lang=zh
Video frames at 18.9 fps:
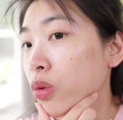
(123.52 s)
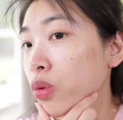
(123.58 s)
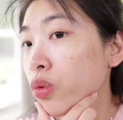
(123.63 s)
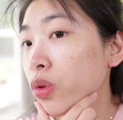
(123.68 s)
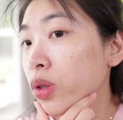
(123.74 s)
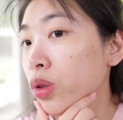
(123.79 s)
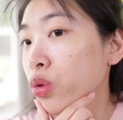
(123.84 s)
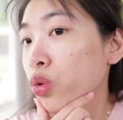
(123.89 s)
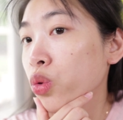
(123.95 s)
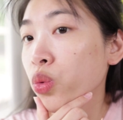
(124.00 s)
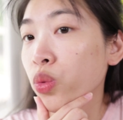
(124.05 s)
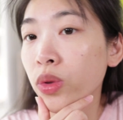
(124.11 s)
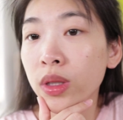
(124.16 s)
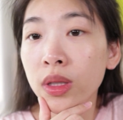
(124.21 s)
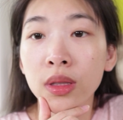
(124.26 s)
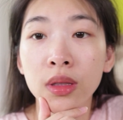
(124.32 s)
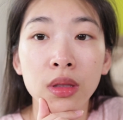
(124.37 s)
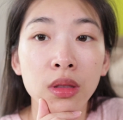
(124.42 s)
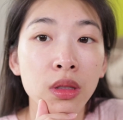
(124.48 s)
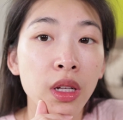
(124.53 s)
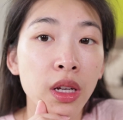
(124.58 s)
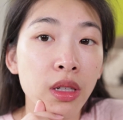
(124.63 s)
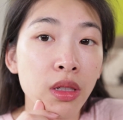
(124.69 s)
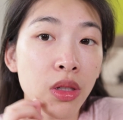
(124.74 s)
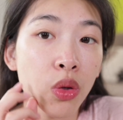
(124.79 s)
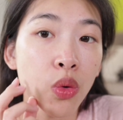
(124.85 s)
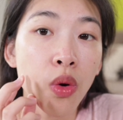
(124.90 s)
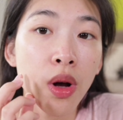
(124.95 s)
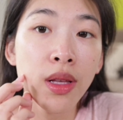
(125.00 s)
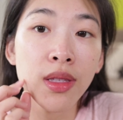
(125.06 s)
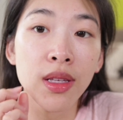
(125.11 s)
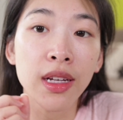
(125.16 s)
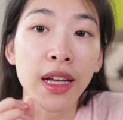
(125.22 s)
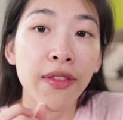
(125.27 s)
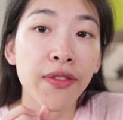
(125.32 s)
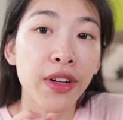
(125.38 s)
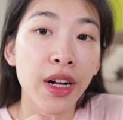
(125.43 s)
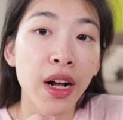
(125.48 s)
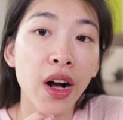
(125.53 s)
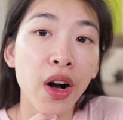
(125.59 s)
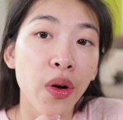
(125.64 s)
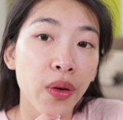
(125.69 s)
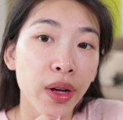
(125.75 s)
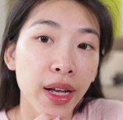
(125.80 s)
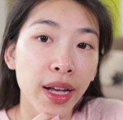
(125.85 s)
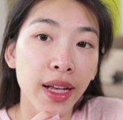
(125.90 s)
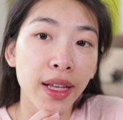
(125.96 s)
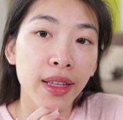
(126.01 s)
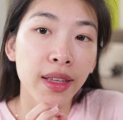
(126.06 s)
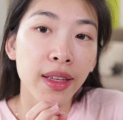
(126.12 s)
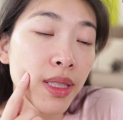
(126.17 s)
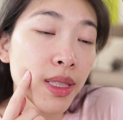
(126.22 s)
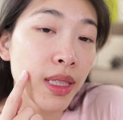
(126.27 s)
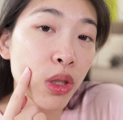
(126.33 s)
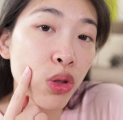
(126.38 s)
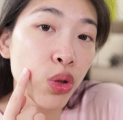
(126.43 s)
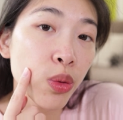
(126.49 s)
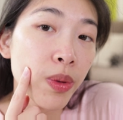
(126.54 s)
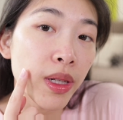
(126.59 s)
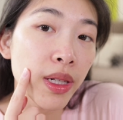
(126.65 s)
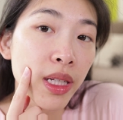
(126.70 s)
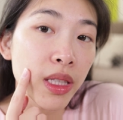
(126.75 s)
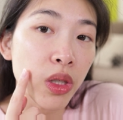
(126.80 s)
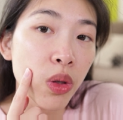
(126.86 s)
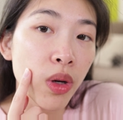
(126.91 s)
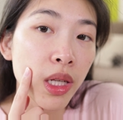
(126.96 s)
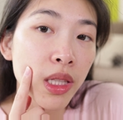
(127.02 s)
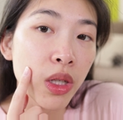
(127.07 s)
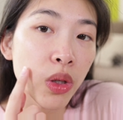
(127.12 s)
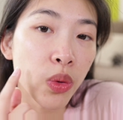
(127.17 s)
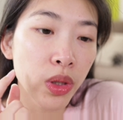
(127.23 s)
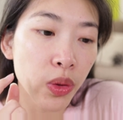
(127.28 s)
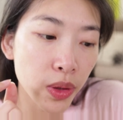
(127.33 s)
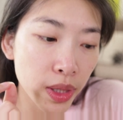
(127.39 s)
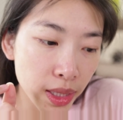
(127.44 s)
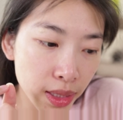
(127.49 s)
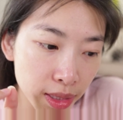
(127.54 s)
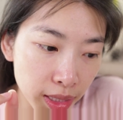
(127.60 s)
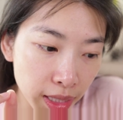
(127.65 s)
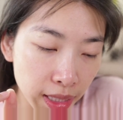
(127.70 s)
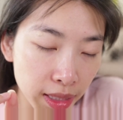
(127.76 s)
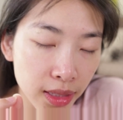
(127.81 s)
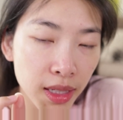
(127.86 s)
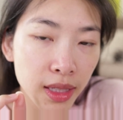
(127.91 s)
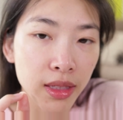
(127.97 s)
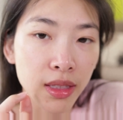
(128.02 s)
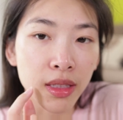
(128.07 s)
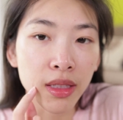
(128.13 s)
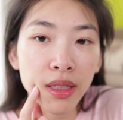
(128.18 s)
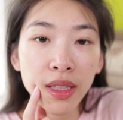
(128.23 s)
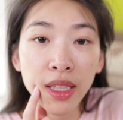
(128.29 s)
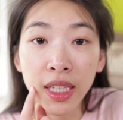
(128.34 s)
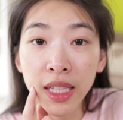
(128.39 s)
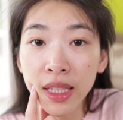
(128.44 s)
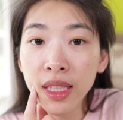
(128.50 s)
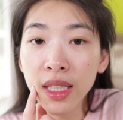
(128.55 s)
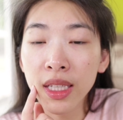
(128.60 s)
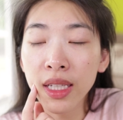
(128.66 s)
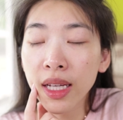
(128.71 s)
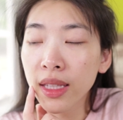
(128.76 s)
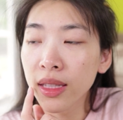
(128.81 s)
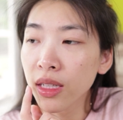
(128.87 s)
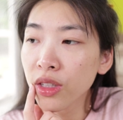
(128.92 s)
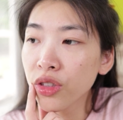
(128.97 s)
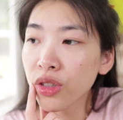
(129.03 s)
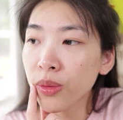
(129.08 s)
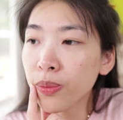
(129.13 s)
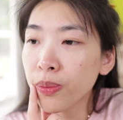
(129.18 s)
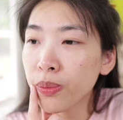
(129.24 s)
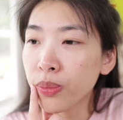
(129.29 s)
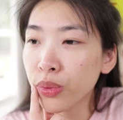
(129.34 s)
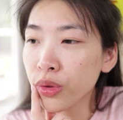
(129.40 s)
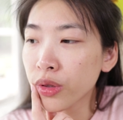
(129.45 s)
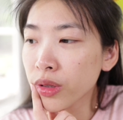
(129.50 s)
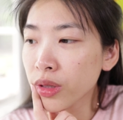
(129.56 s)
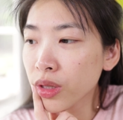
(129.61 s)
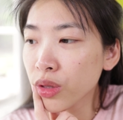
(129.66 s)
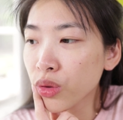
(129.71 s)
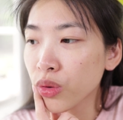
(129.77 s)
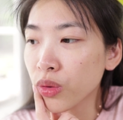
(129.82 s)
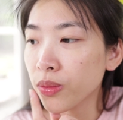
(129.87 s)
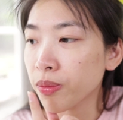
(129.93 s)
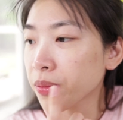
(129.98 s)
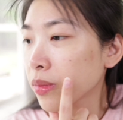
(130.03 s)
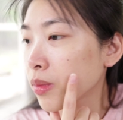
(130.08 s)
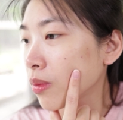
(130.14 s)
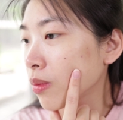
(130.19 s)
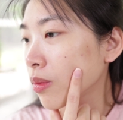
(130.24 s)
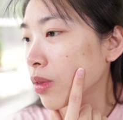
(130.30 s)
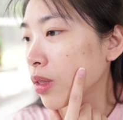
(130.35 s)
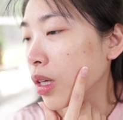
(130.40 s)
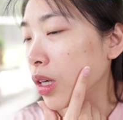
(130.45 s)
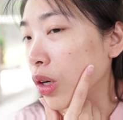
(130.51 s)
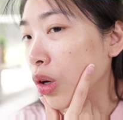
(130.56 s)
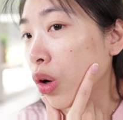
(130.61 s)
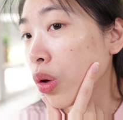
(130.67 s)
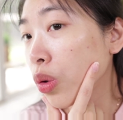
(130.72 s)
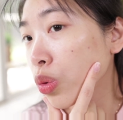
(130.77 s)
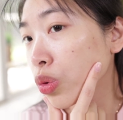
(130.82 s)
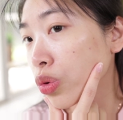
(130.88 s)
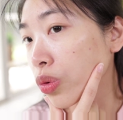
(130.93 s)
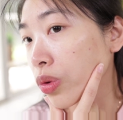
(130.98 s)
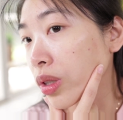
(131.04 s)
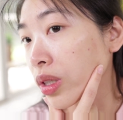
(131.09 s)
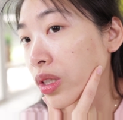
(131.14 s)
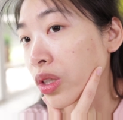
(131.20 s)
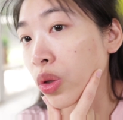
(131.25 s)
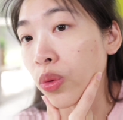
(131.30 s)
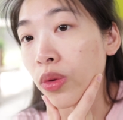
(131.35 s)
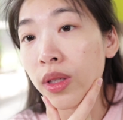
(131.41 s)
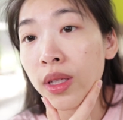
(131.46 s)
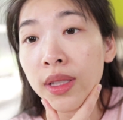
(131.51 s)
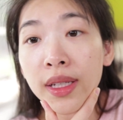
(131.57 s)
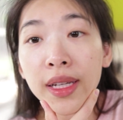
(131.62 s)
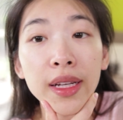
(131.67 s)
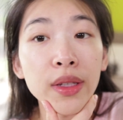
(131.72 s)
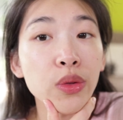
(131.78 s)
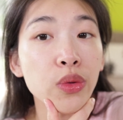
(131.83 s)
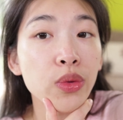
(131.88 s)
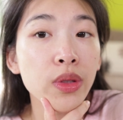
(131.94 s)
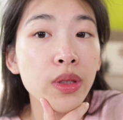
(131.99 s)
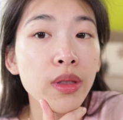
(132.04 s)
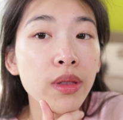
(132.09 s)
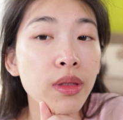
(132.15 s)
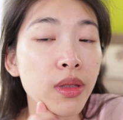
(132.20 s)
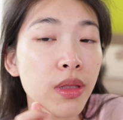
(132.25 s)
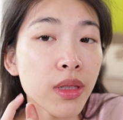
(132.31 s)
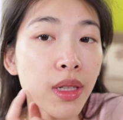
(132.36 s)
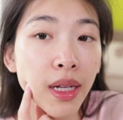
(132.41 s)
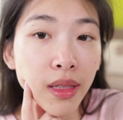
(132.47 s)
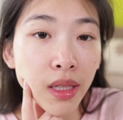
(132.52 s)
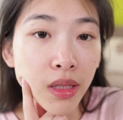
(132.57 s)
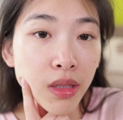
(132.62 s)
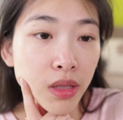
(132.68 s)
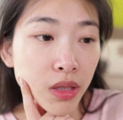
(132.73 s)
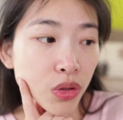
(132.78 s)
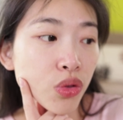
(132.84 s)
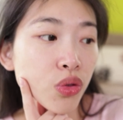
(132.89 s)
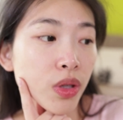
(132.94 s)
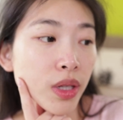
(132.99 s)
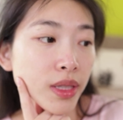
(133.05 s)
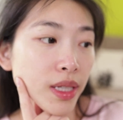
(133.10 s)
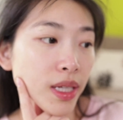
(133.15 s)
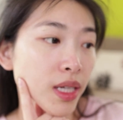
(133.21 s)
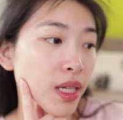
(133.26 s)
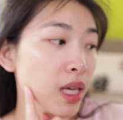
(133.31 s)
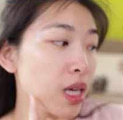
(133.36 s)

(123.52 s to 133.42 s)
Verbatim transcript: 润度以及脸上的光泽感非常好看。现在触碰脸的话呢，会有一点点的黏腻感，但是不是那种很厚重、很油腻的感觉，这个还挺清爽的。